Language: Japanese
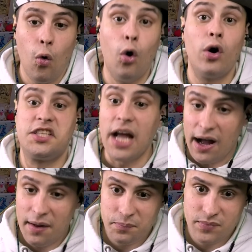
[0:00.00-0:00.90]
おおお来
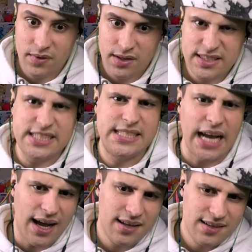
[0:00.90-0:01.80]
た来
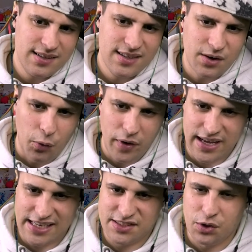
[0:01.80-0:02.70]
たこ
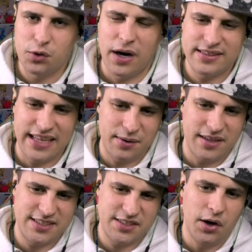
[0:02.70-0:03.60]
れからすごと当た
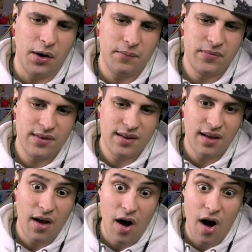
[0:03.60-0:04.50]
るんですよ
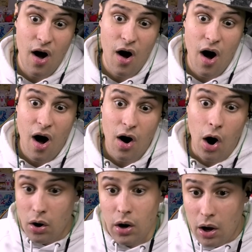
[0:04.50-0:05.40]

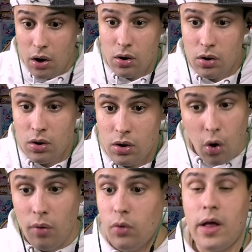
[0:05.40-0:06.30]
あら
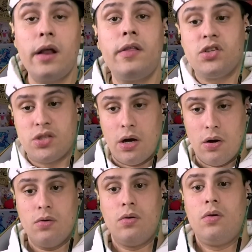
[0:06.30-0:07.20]
おおもう慣れてんじゃん
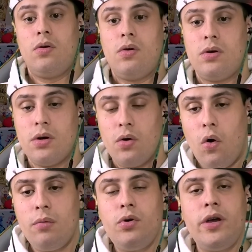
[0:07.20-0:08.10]

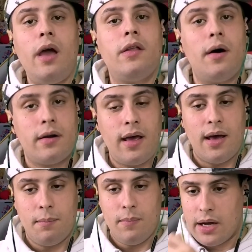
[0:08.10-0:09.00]
OVA では
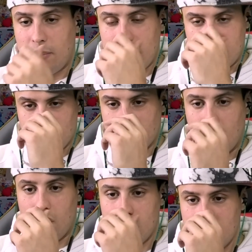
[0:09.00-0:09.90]
ねなんかまだちょっ
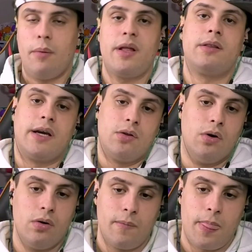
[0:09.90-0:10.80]
とダメだったけ
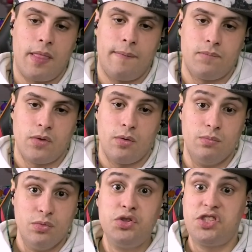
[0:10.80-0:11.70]
どみたい
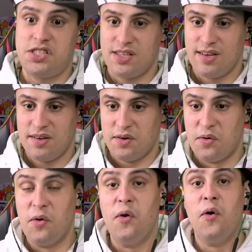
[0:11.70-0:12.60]
な無知お